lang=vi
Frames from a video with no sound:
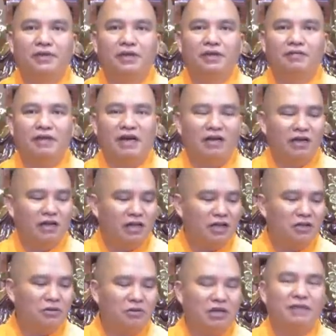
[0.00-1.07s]
Và người
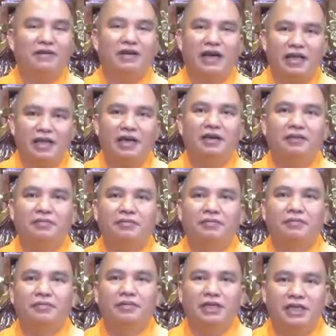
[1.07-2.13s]
thân chúng ta phải gánh hết,
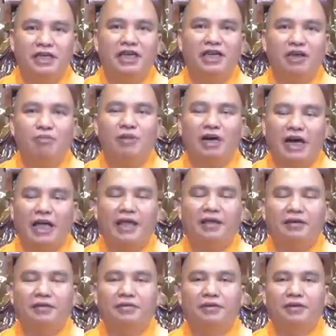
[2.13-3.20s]
chia nhau mà gánh.
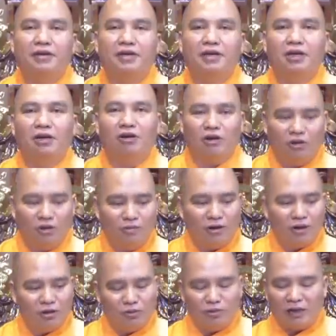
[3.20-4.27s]
Còn hôm
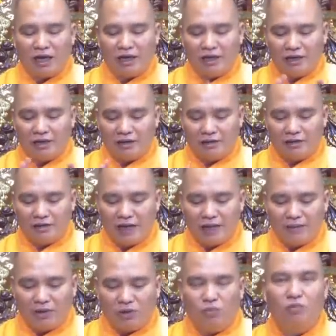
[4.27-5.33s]
đó chúng ta gì?
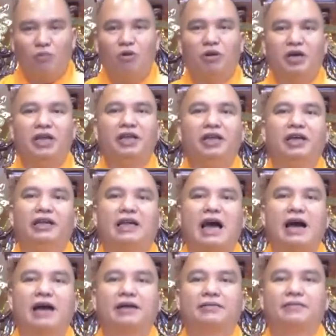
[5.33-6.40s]
Đem tụng một bổ kinh địa tạng.